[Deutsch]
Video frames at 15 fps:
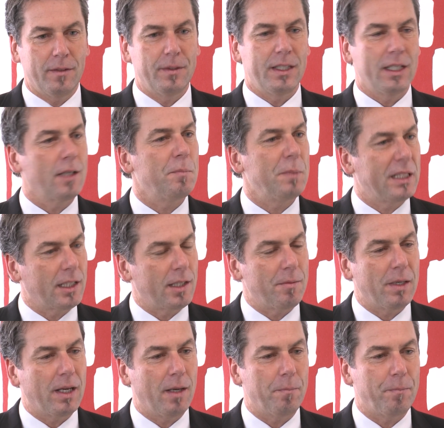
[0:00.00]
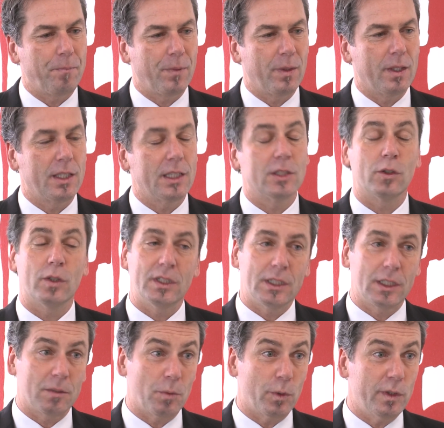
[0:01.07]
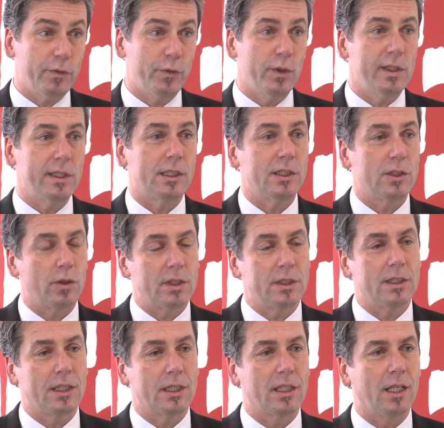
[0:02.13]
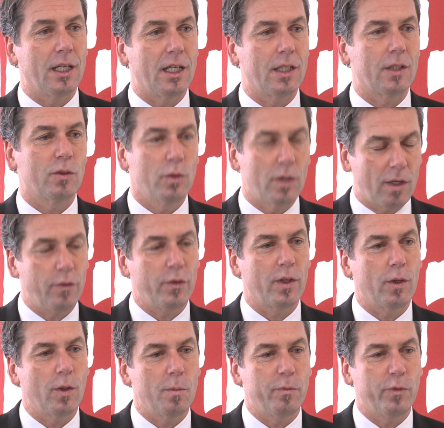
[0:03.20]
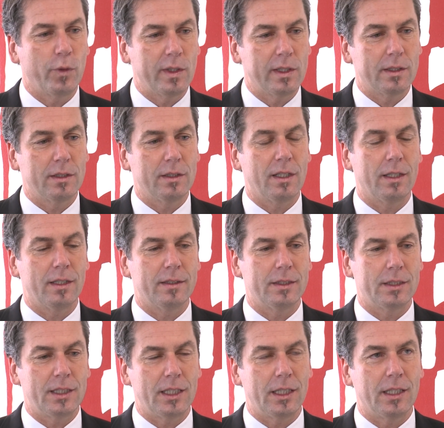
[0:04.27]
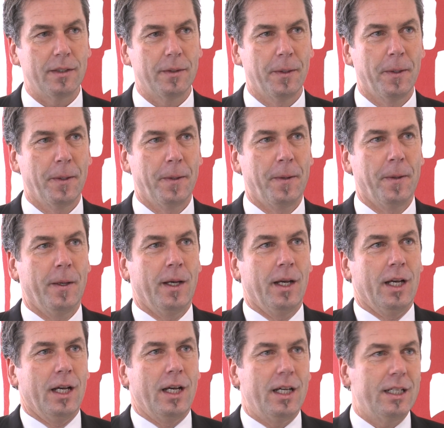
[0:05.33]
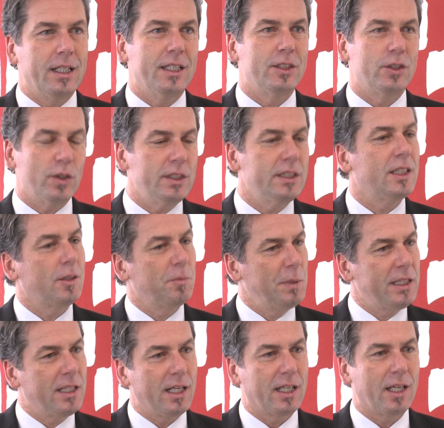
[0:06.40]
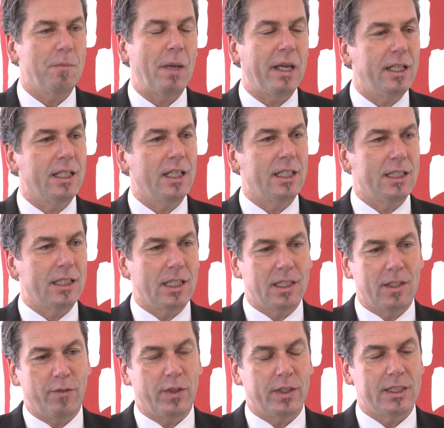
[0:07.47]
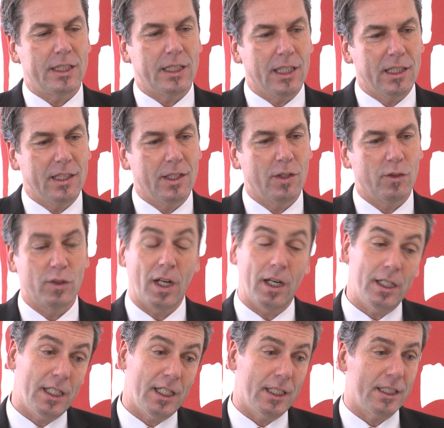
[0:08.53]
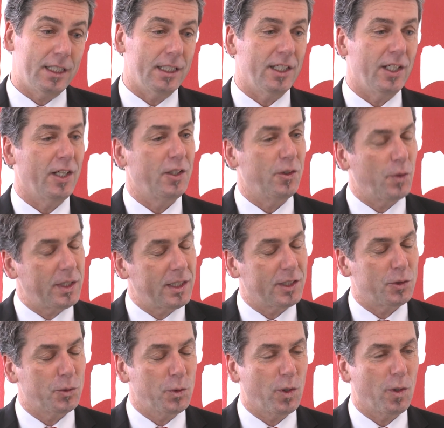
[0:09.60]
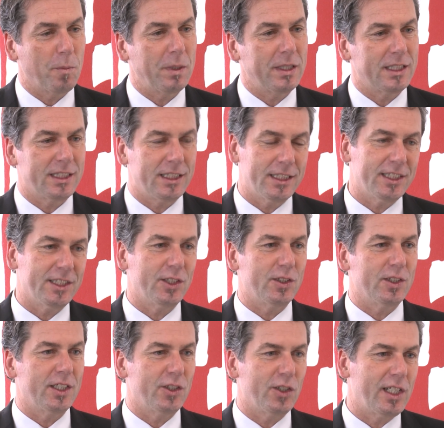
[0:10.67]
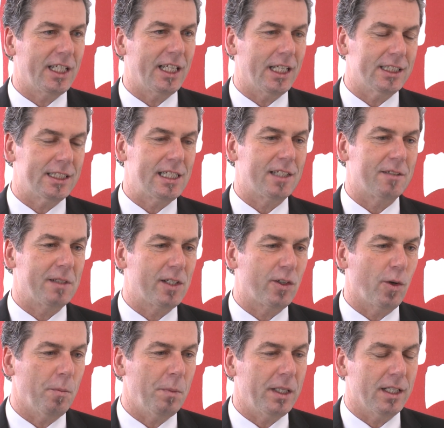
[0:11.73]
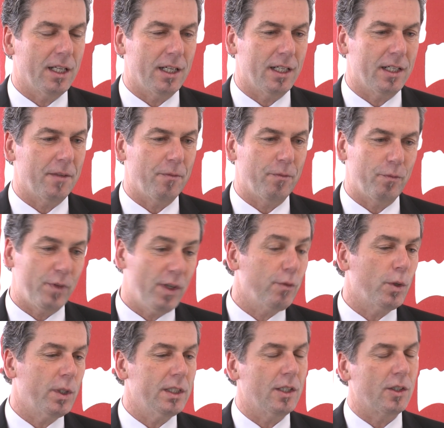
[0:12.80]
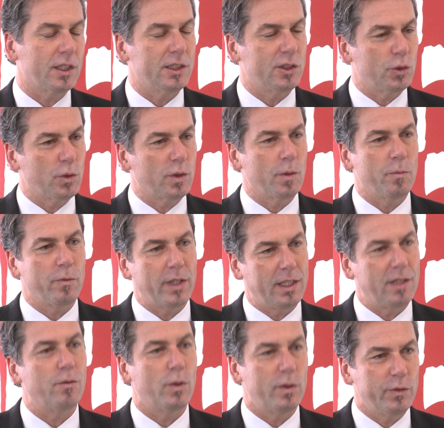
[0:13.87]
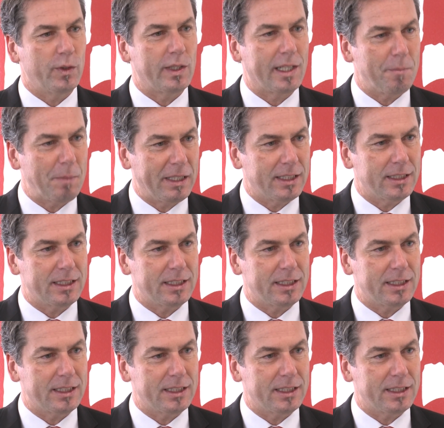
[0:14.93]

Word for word: ihre Betriebe haben, die sollen sich wohlfühlen, die sollen sich gut aufgehoben fühlen, die äh, sollen sich mit der Gemeinde identifizieren und alle, die neu dazukommen, die sind natürlich herzlich willkommen. Äh, wir wollen auch in Zukunft eine Wohlfühlgemeinde